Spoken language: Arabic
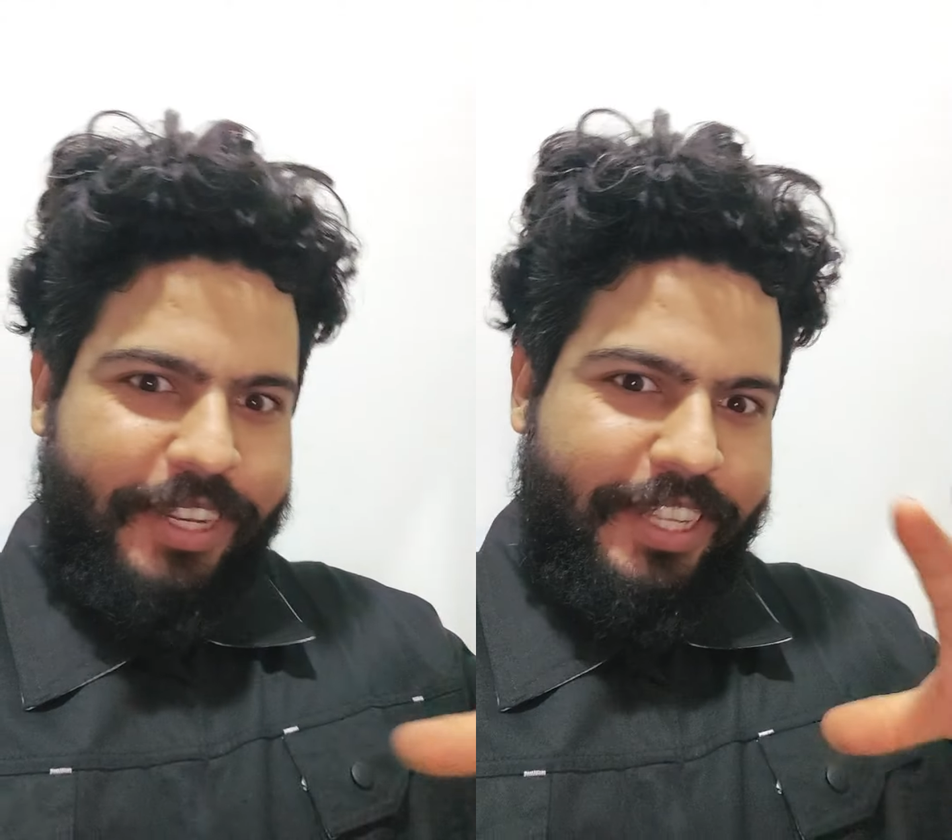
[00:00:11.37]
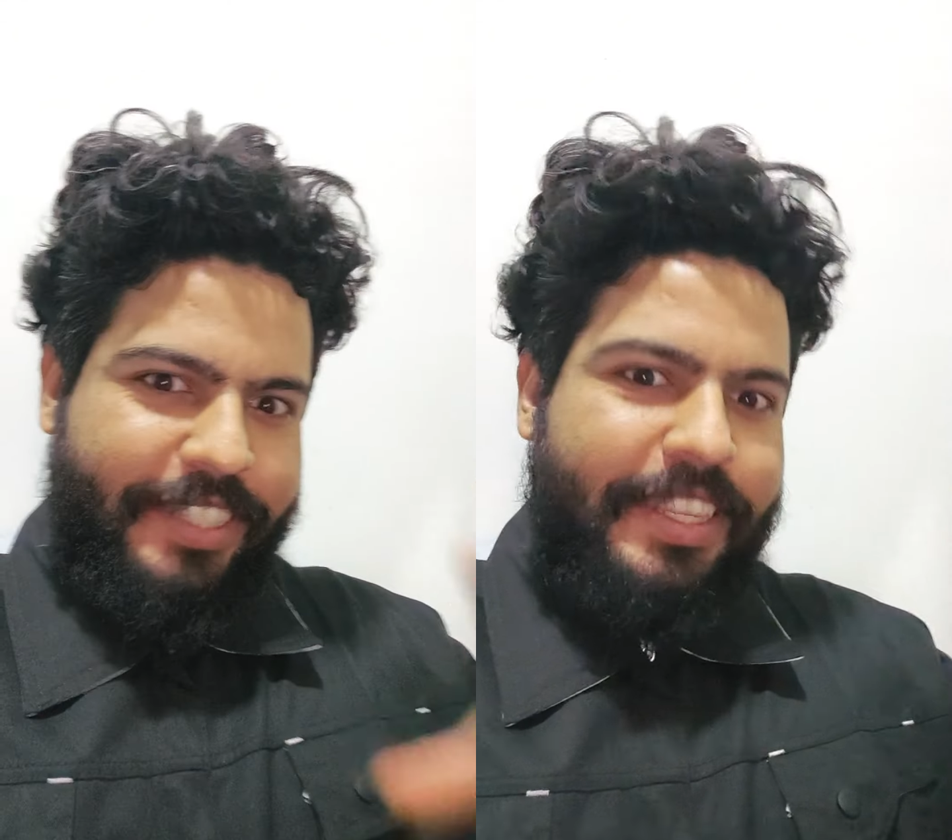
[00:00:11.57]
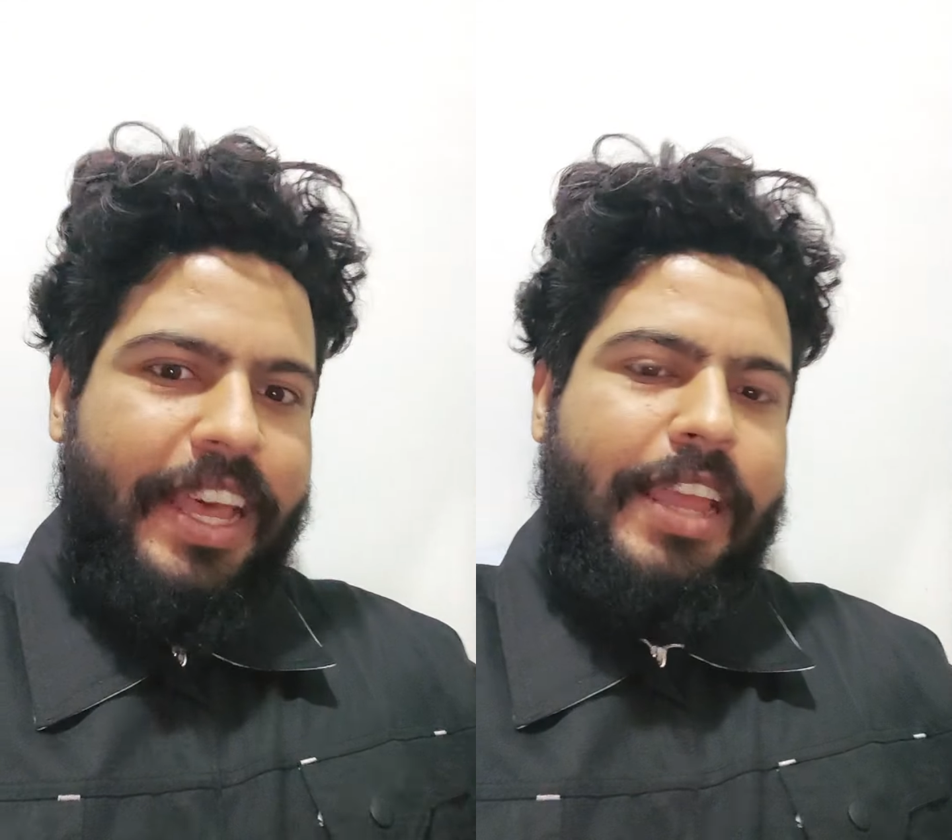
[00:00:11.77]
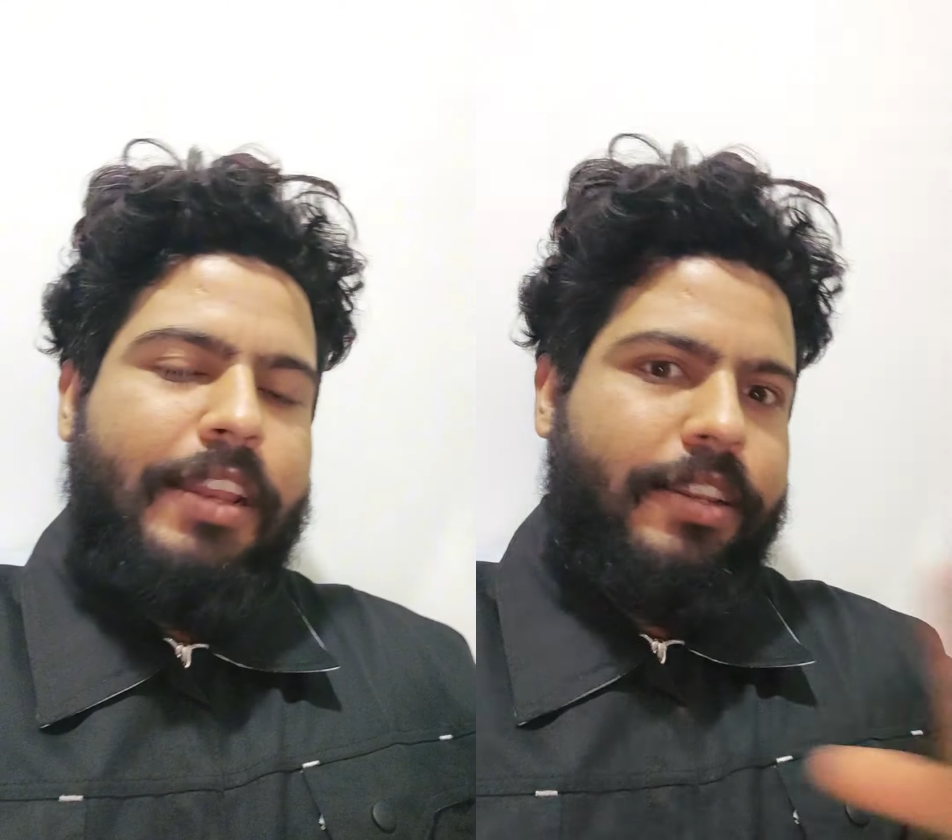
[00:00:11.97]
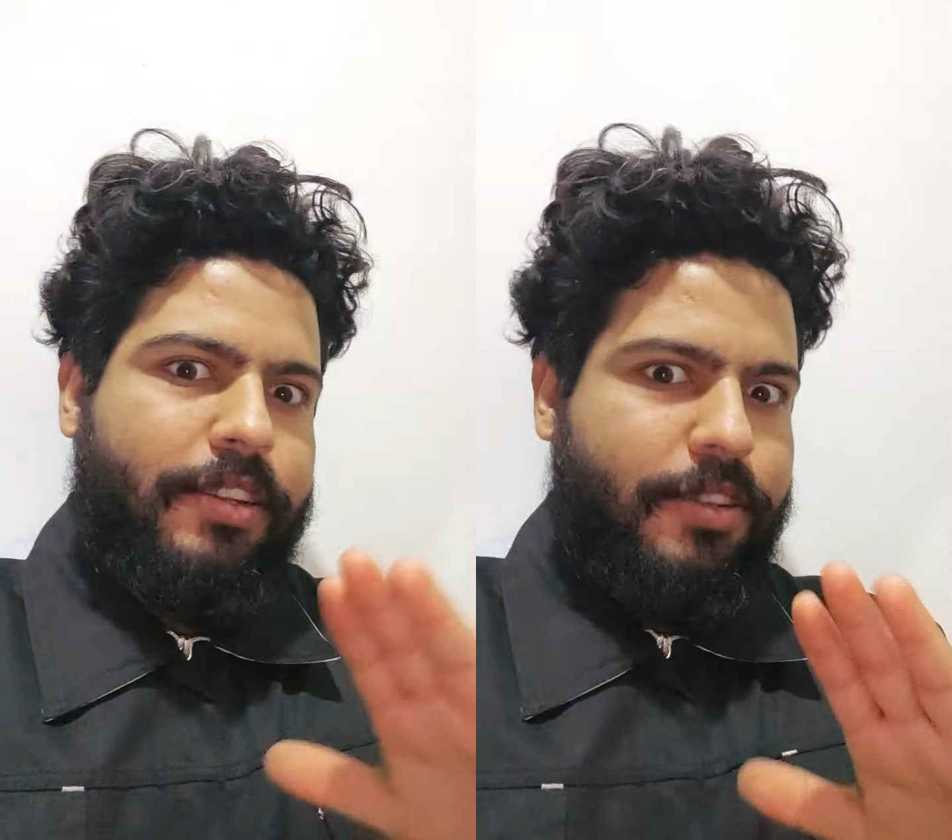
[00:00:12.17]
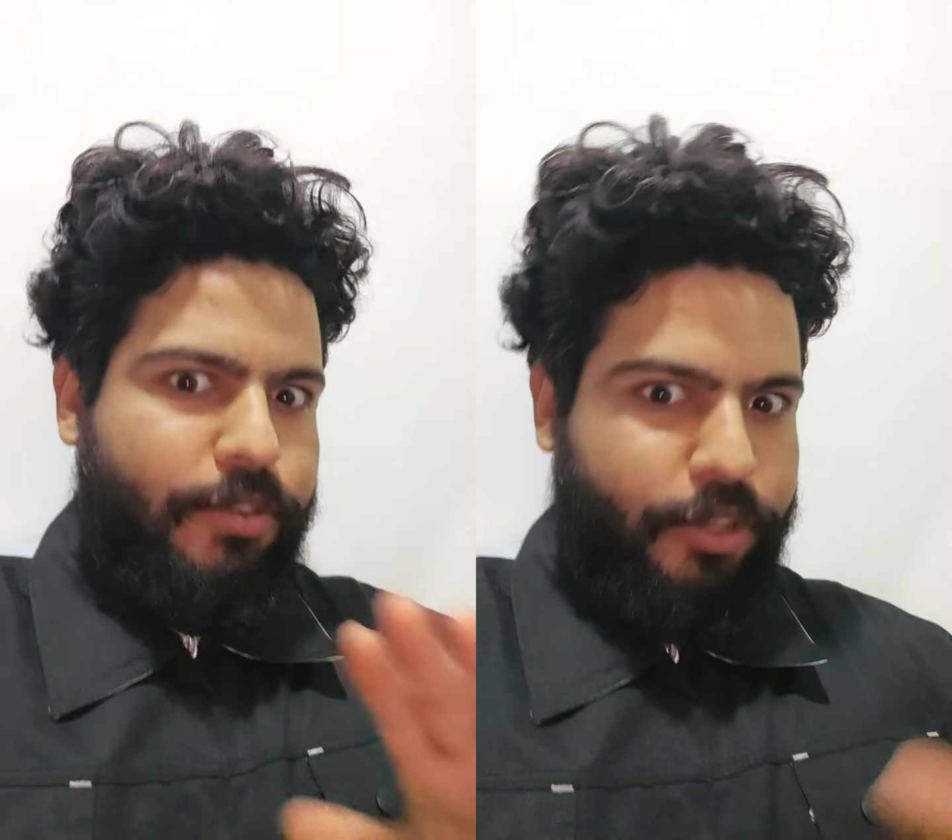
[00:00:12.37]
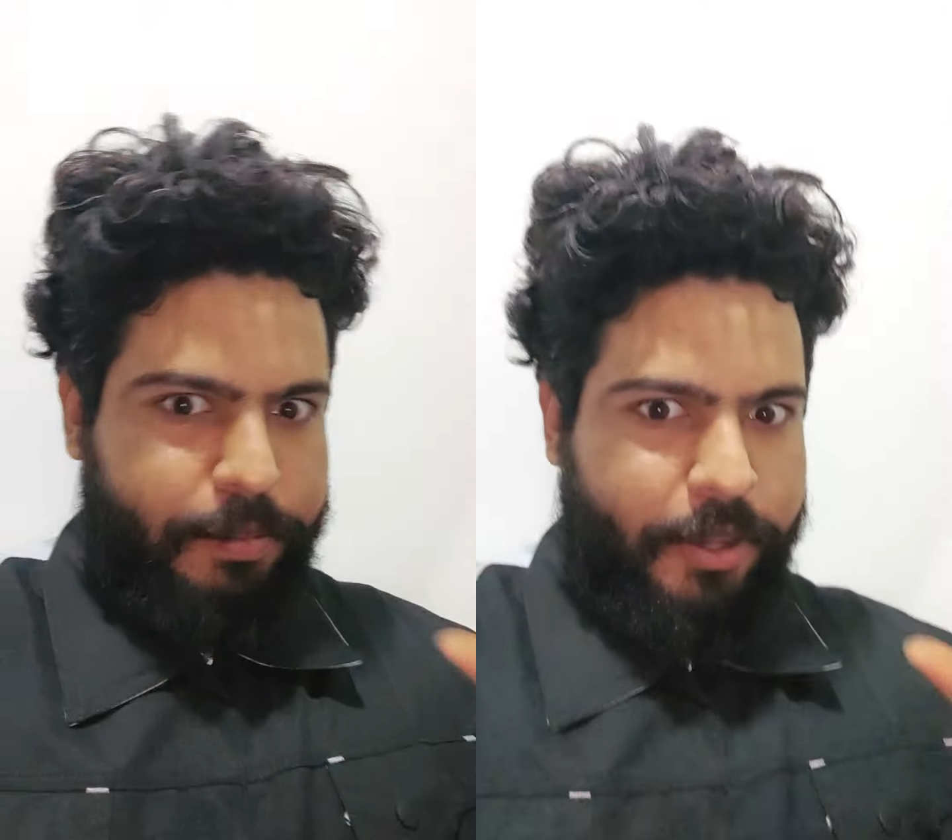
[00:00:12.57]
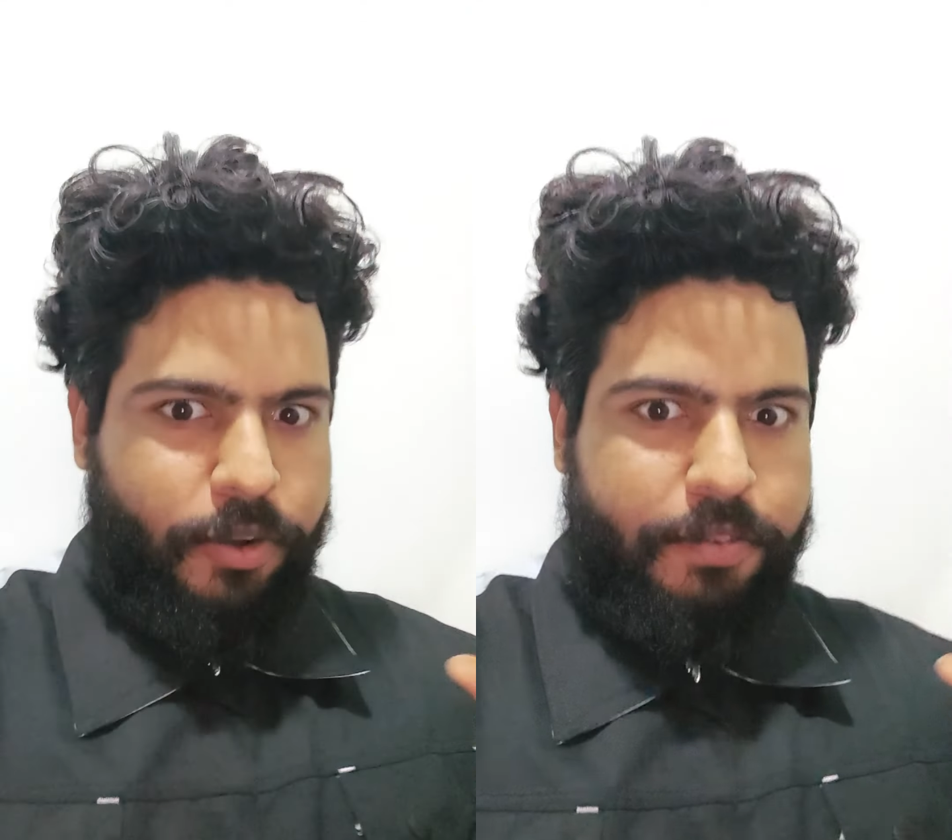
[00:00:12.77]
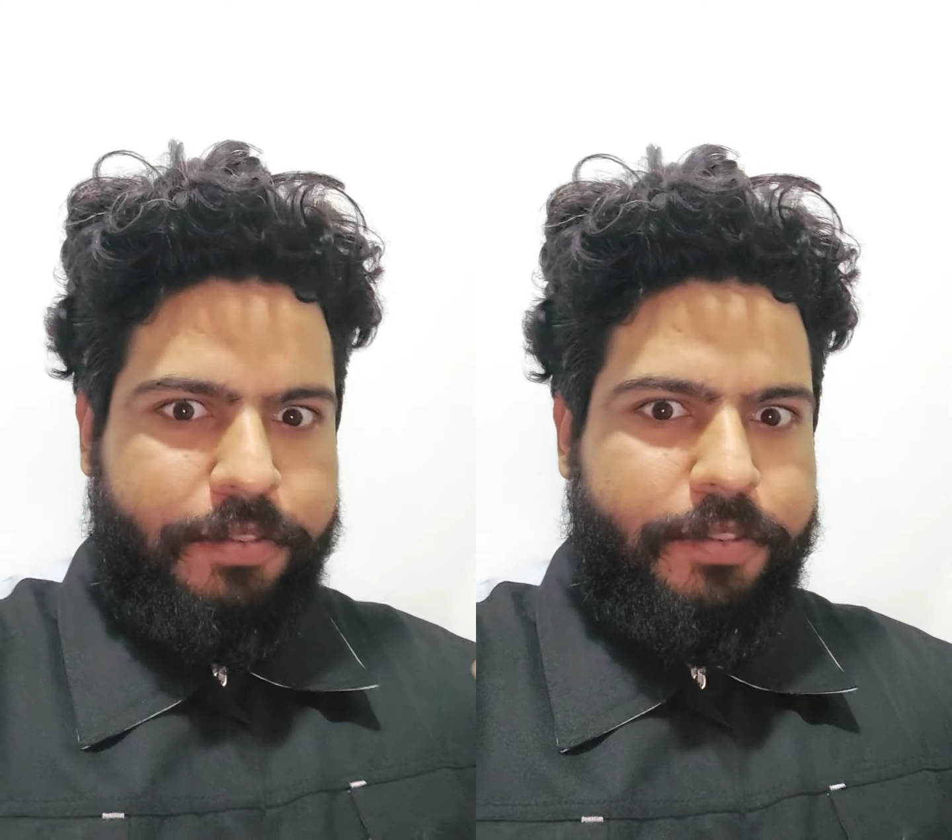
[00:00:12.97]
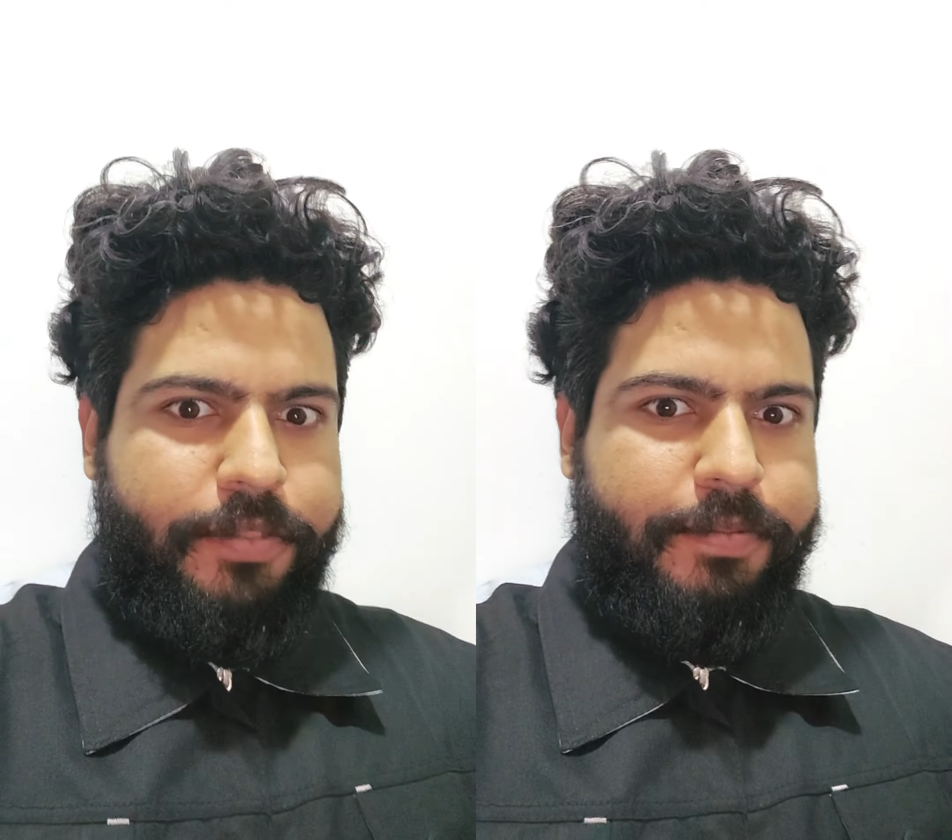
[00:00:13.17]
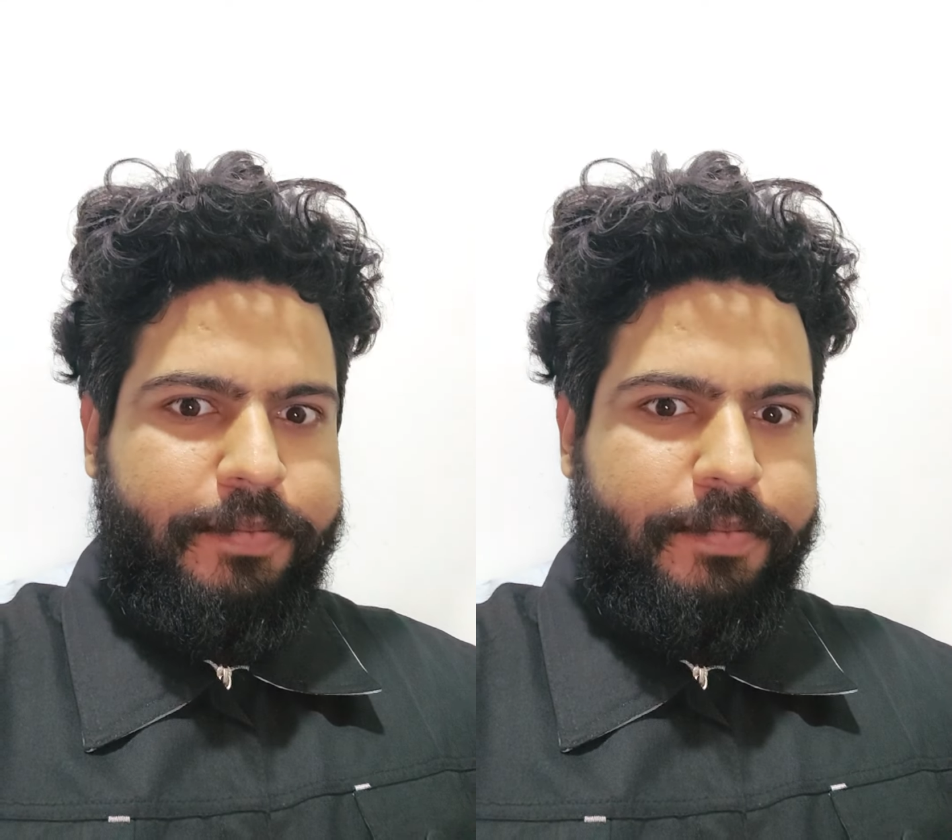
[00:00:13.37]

اللي سائل كل شيء ما يعرف